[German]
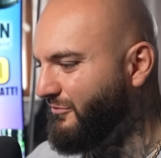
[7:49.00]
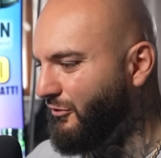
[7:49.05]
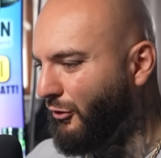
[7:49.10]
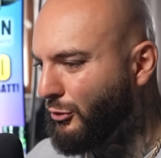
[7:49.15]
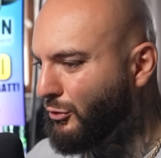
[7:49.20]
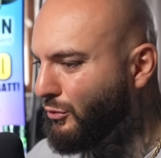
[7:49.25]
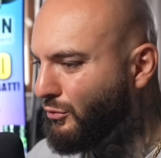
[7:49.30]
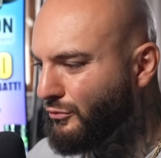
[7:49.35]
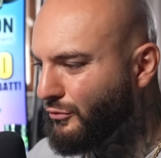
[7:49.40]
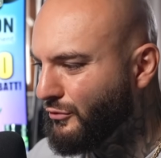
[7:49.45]

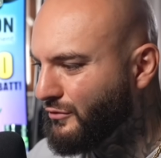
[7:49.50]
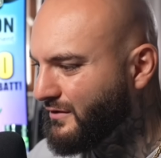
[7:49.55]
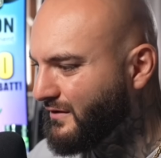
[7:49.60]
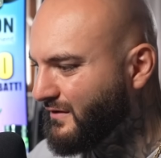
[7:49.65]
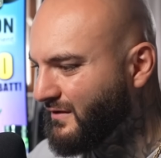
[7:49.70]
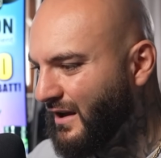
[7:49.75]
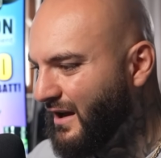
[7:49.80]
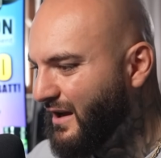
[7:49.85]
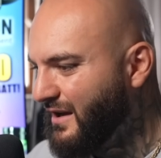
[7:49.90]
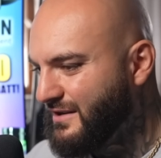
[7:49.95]
voll
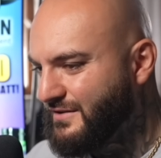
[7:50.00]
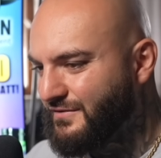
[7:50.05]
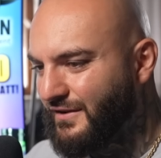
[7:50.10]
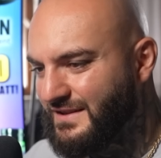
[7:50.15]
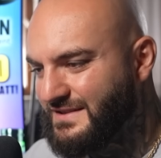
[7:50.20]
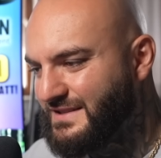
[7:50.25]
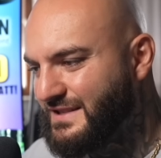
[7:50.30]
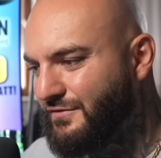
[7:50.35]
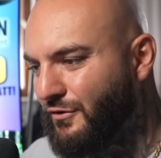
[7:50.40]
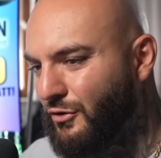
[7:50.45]
unnötig. Ich
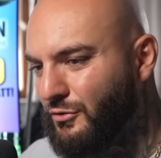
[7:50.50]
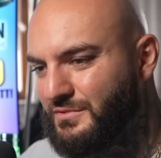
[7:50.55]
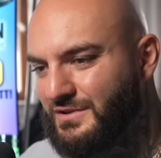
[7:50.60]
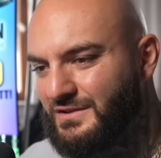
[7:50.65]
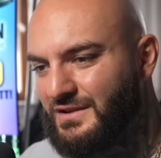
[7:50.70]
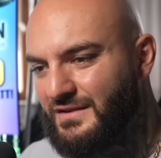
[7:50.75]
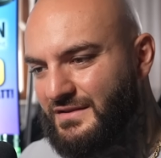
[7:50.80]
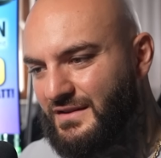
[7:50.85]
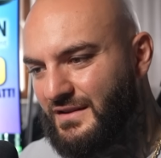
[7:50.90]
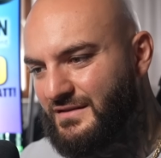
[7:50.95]
weiß nicht, warum die
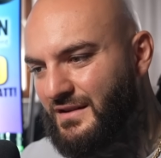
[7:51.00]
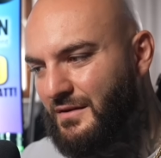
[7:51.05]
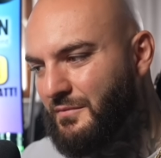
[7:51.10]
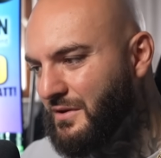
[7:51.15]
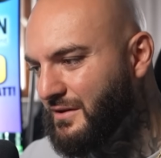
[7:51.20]
das jetzt am